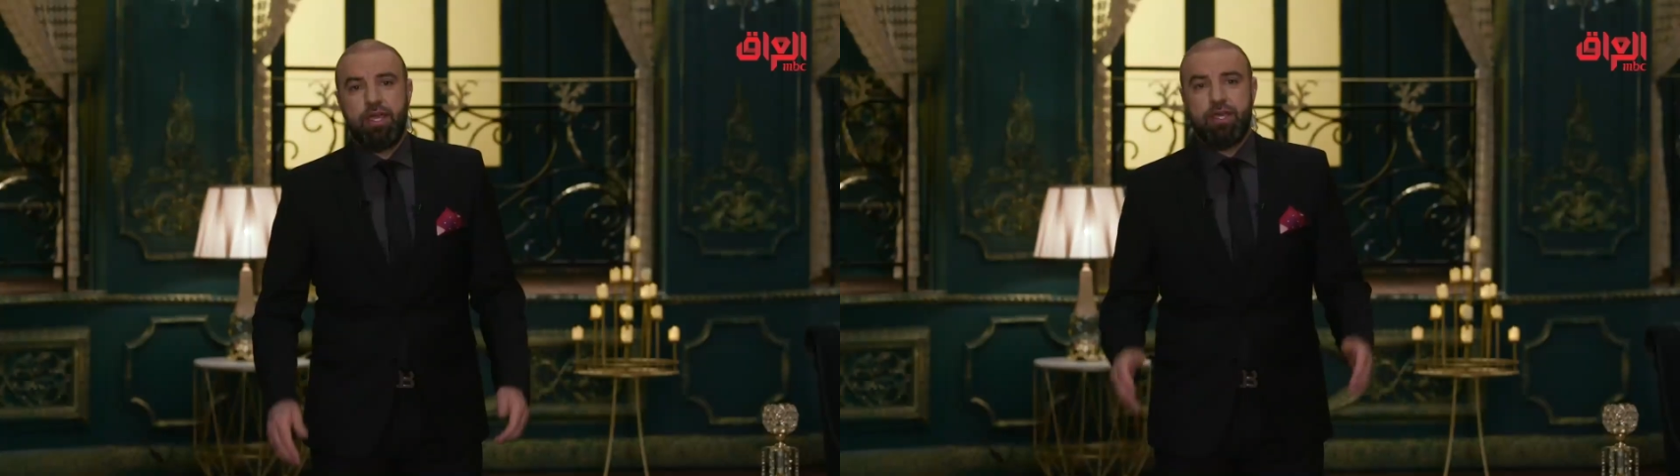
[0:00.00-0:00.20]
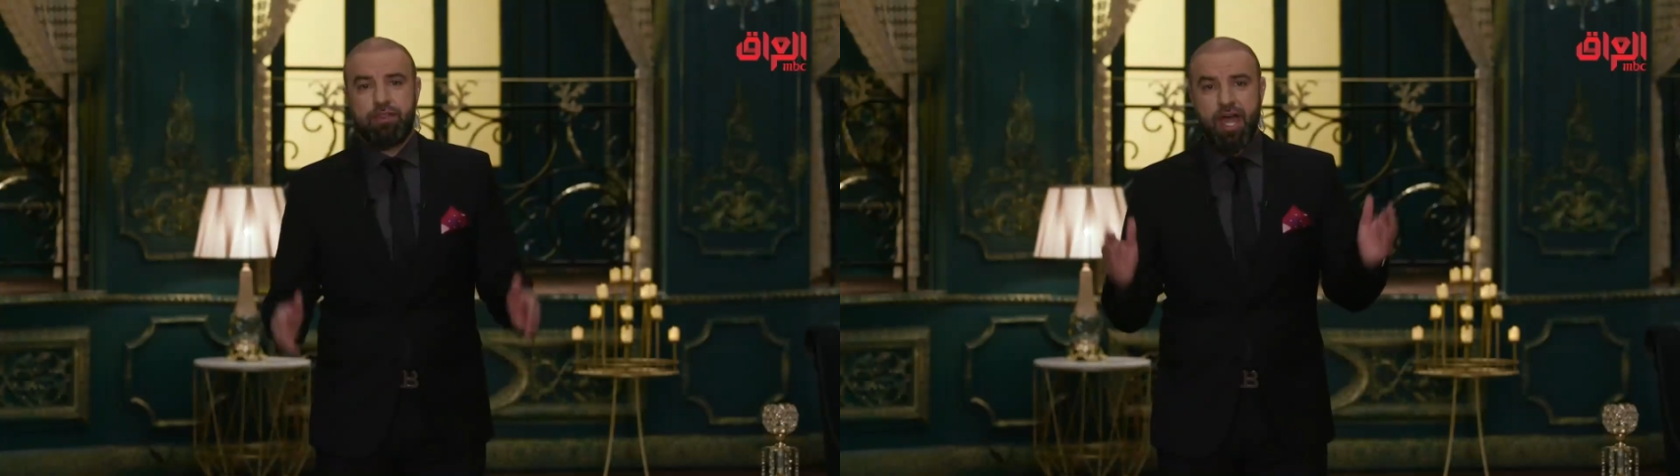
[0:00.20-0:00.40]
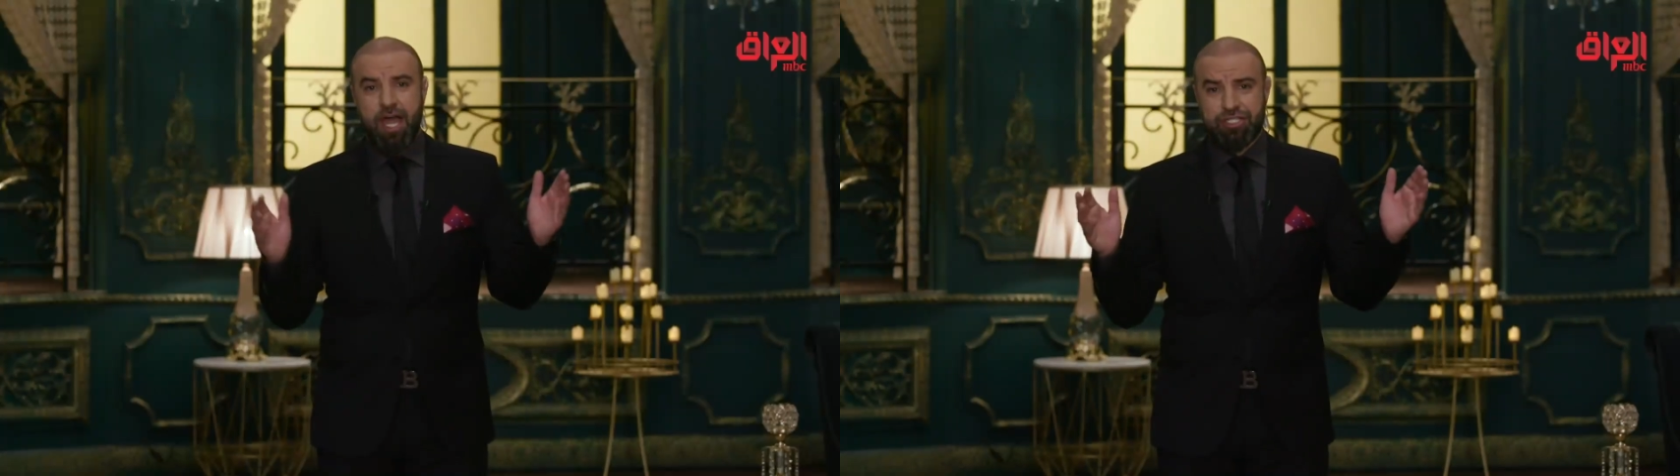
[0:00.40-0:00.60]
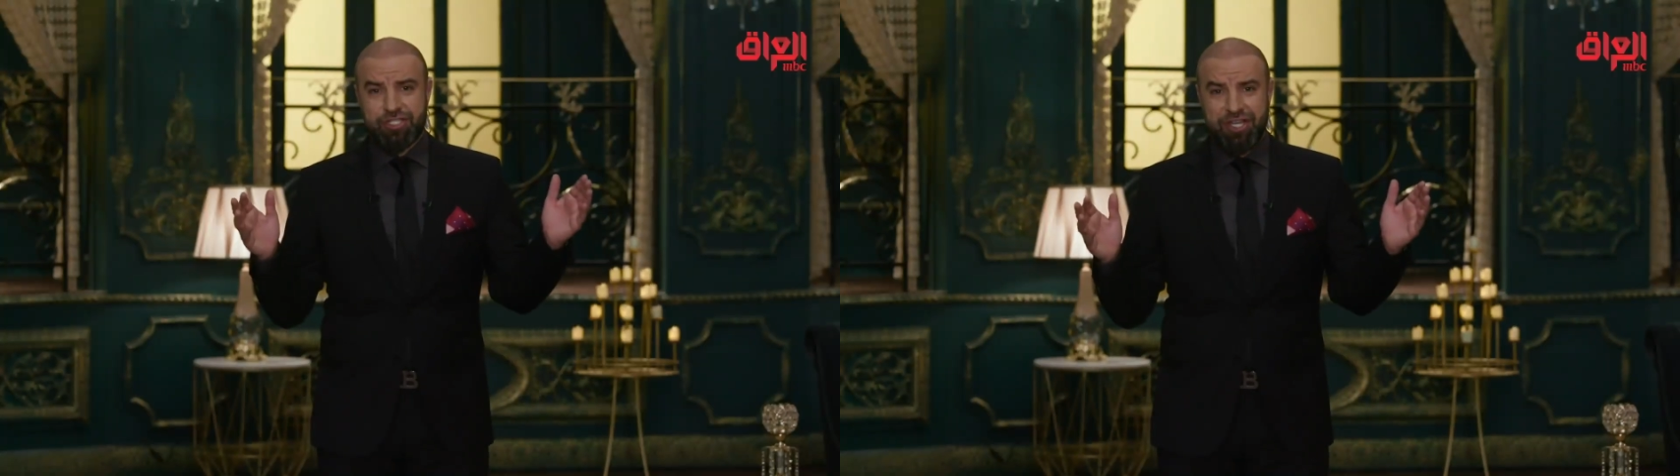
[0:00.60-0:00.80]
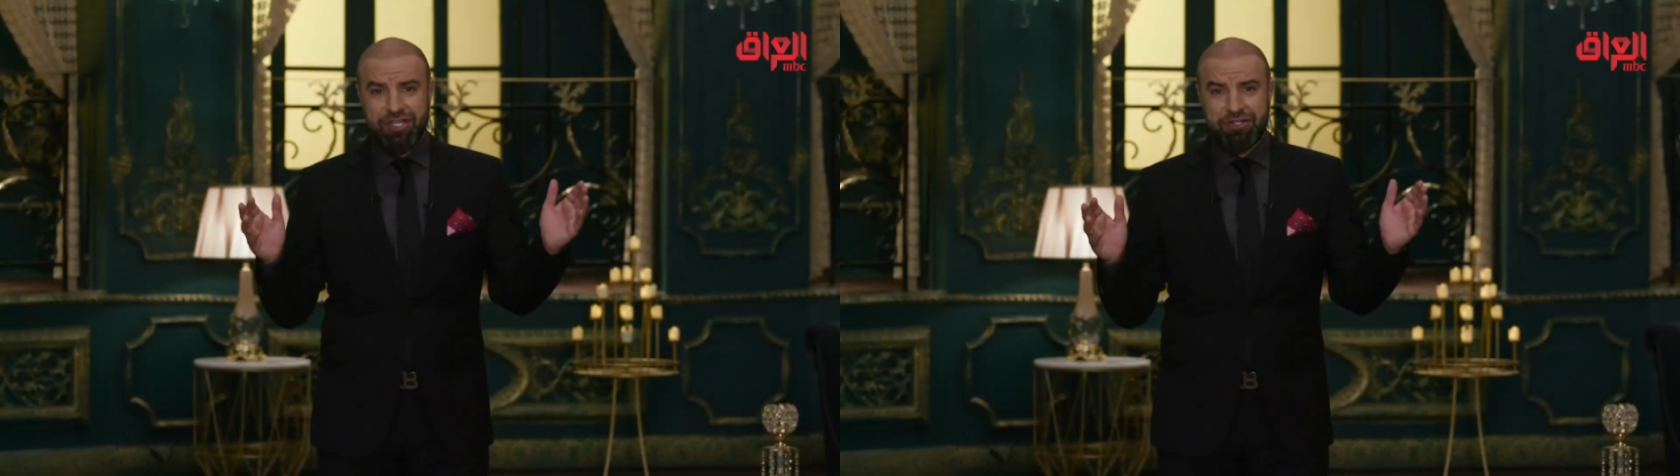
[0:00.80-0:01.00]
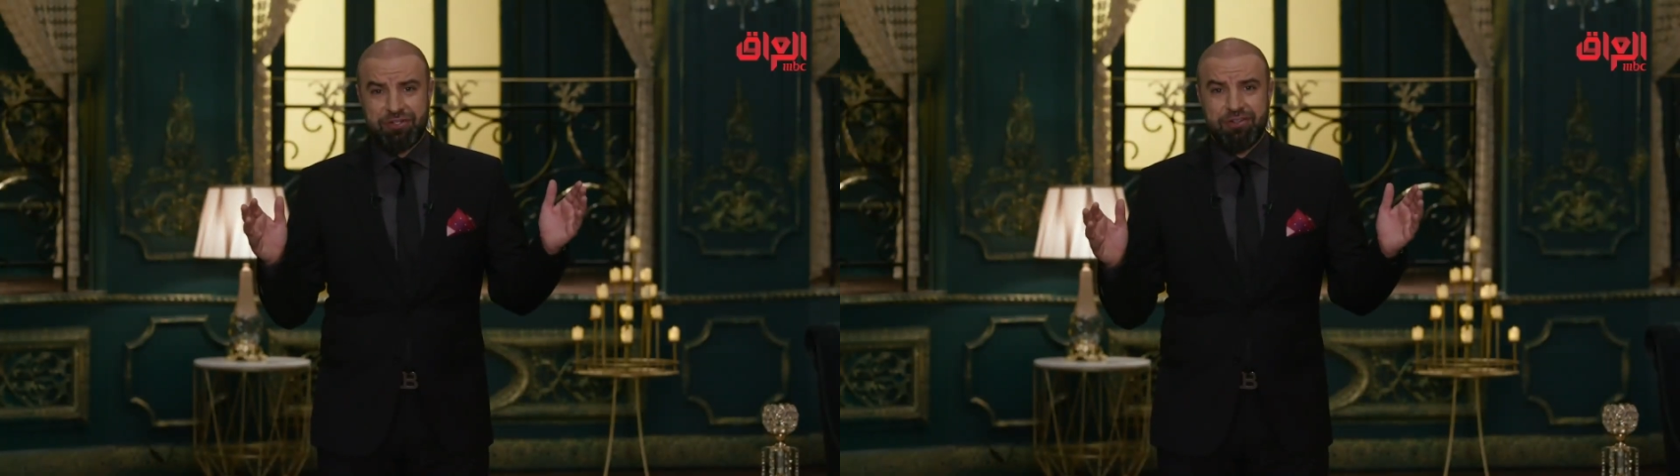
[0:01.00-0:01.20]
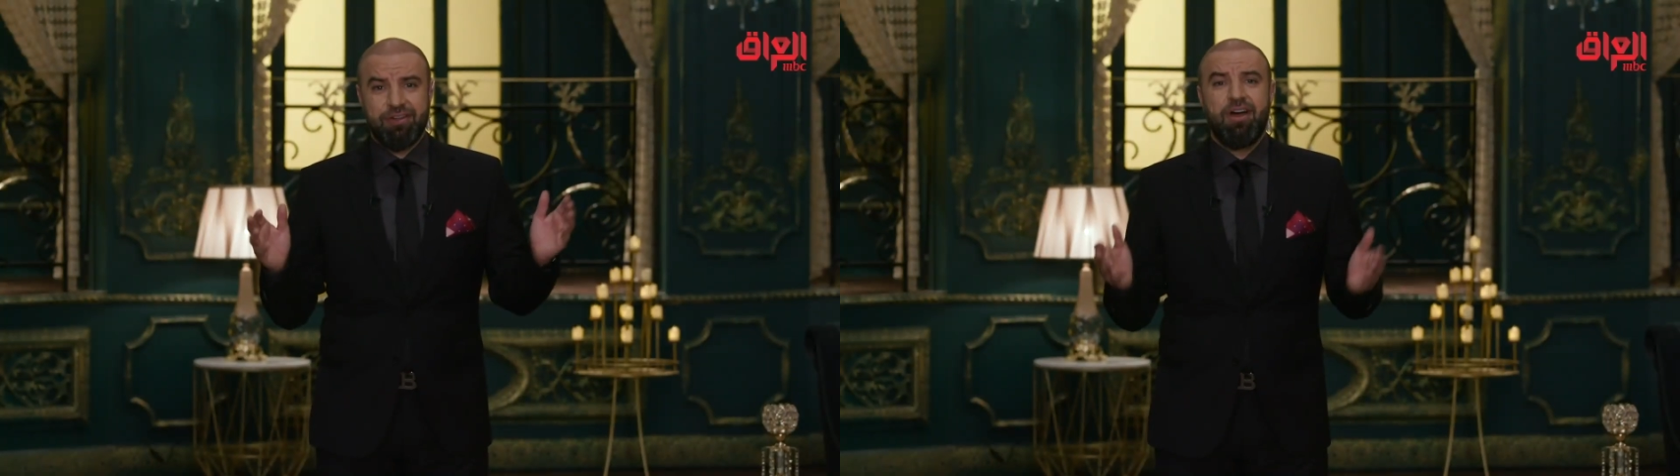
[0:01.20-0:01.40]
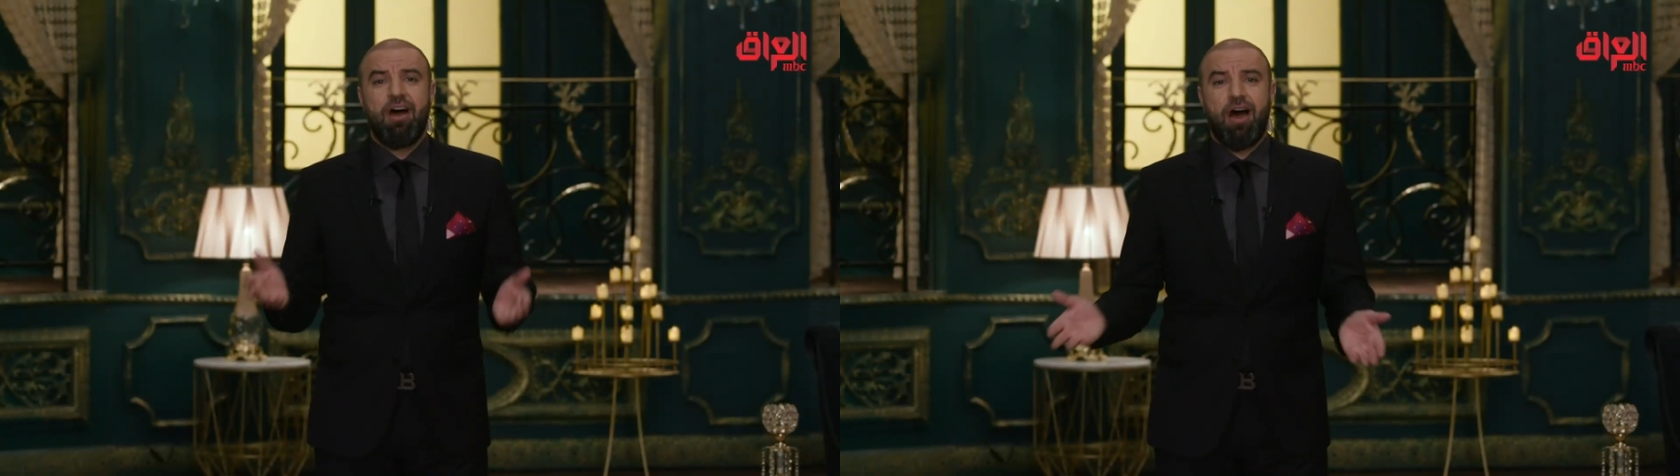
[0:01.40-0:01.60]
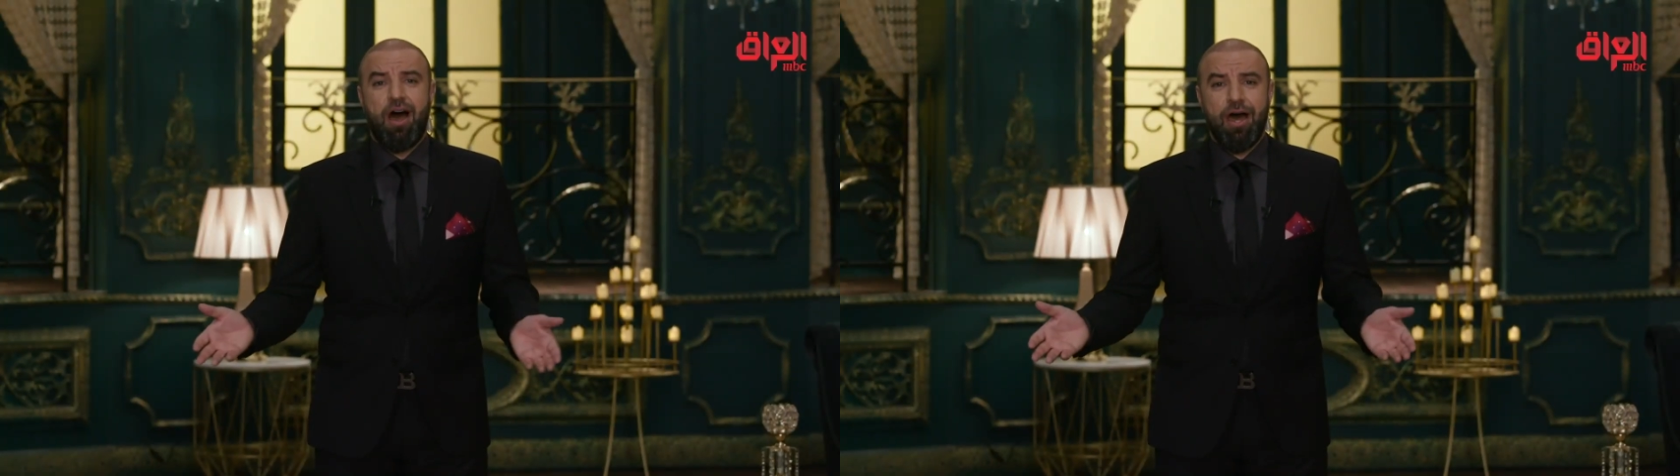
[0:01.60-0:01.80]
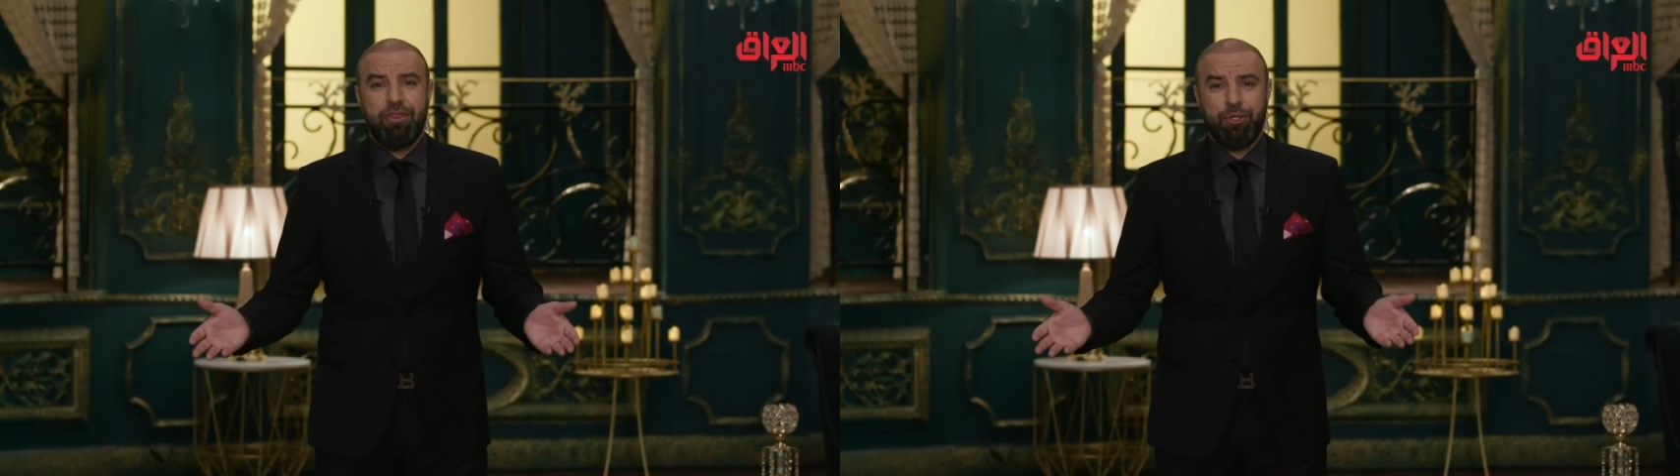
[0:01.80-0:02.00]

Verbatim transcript: إذاع الشعر هذه